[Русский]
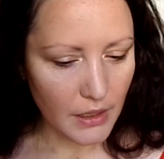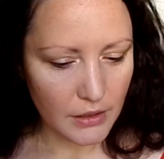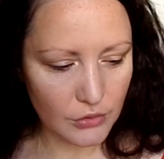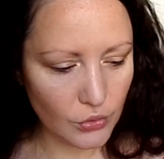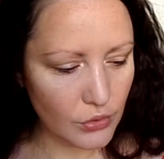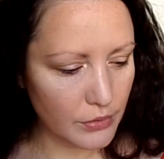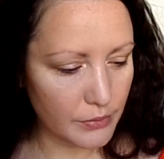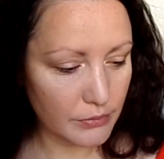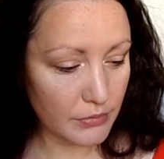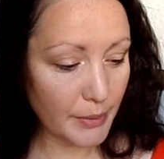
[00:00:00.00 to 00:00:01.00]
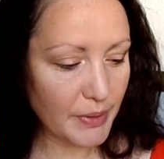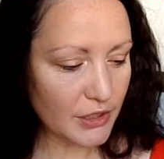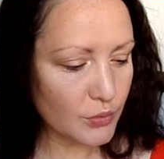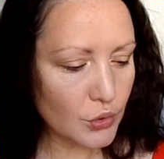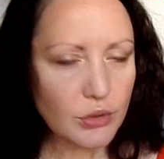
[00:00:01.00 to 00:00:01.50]
но на
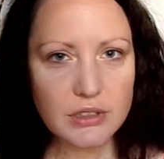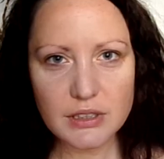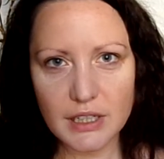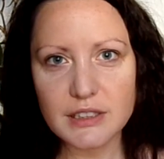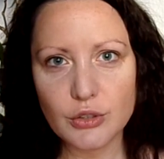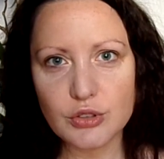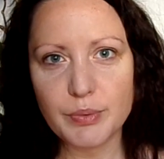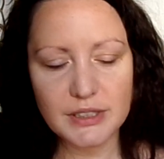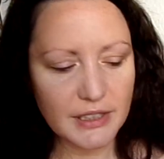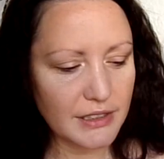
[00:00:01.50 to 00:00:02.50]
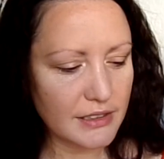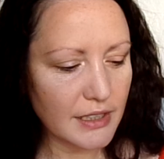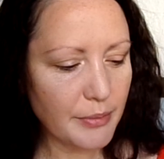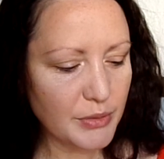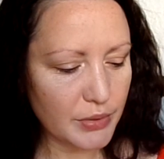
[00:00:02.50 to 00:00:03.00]
пятом курсе, когда уже последний
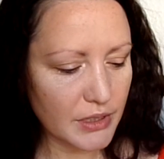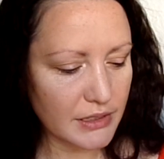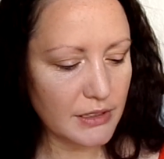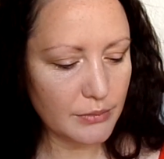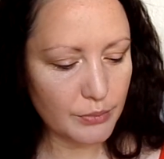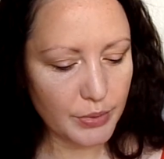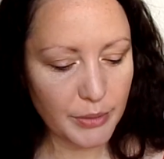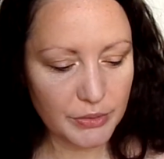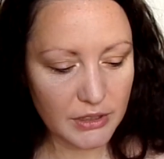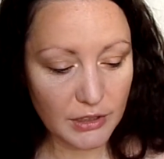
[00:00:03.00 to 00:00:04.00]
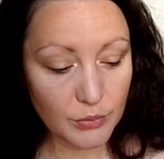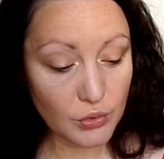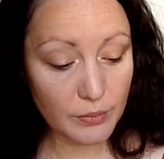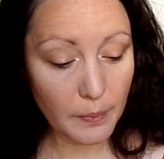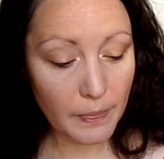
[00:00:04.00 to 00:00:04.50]
экзамен был, один препод к нему
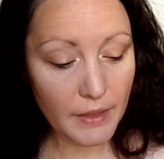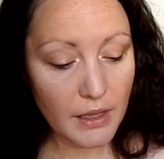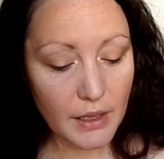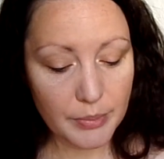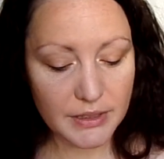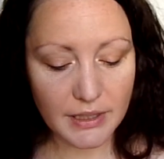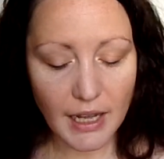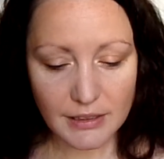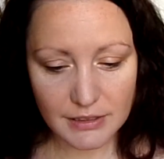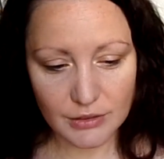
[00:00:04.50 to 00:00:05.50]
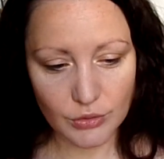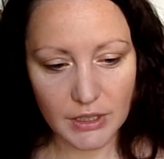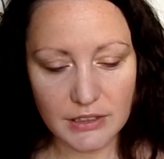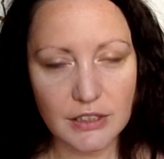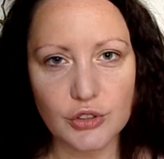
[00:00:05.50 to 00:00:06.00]
придрался, он
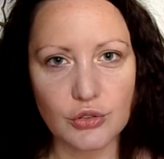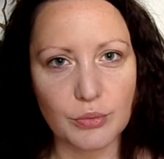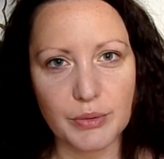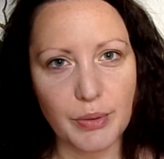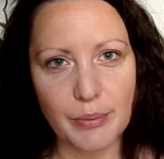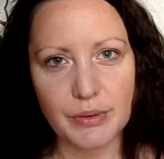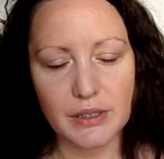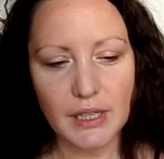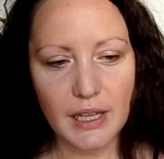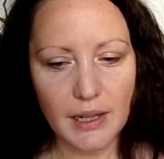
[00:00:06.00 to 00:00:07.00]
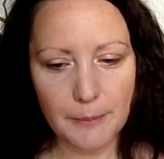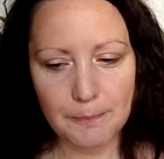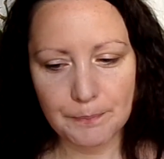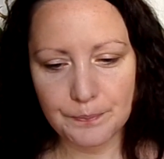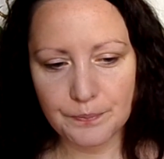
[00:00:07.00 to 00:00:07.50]
хотел, чтобы папа
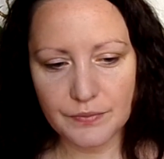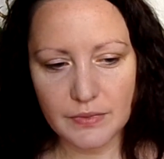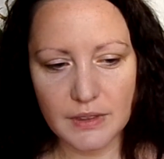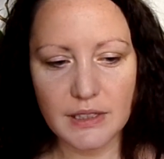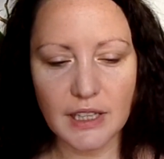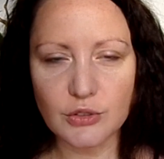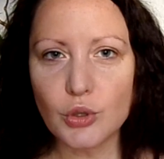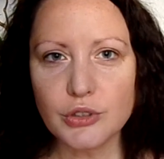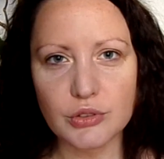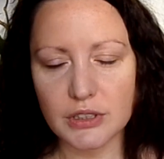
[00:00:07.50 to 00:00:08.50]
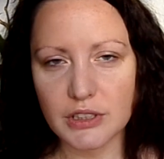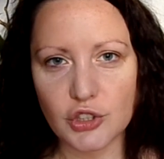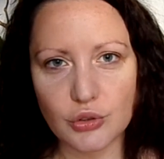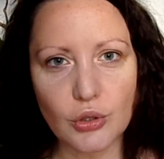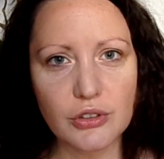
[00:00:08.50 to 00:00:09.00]
не на тройку, не на,
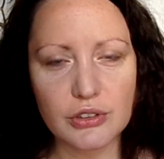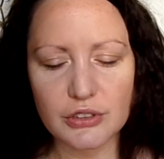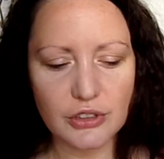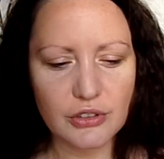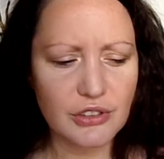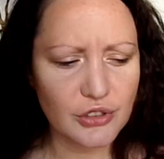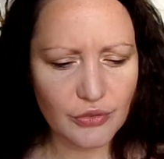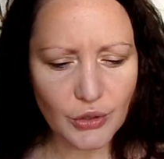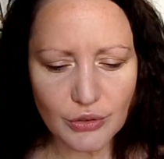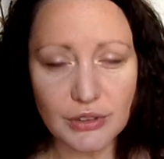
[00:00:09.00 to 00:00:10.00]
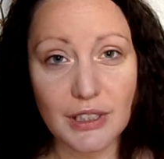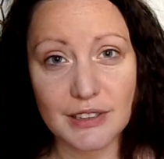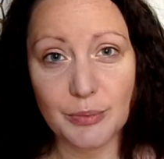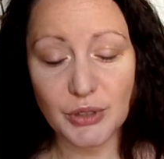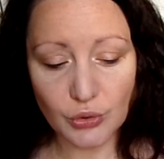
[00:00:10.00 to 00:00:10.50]
чето... не на четверку сдал, а на
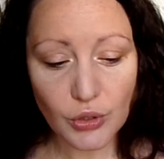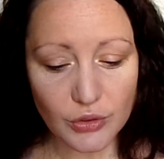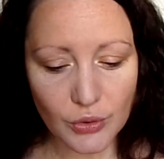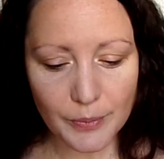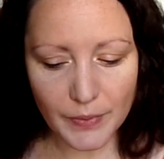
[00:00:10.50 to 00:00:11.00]
пятерку.